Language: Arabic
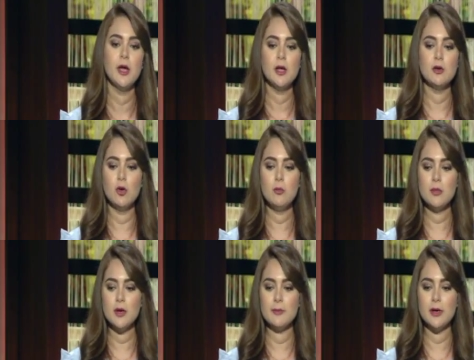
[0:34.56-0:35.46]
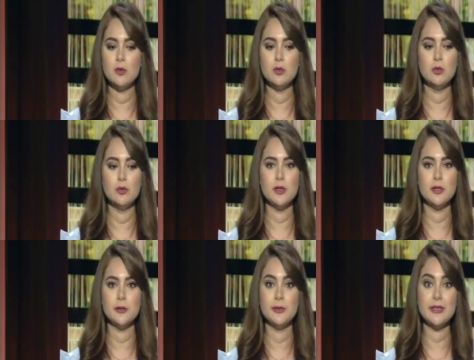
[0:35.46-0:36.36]
ان هم بقوا آه،
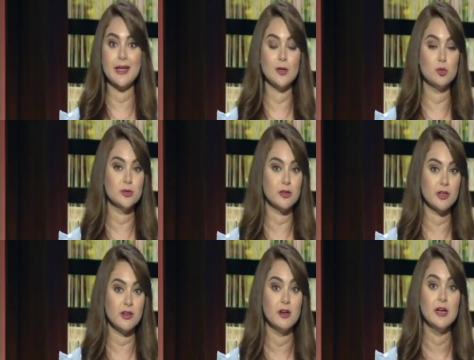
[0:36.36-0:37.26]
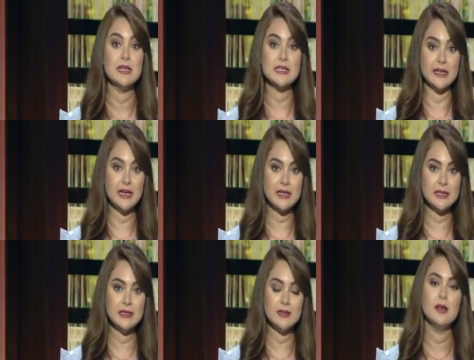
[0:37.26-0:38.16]
بيتخنوا بطريقه سريعه جدا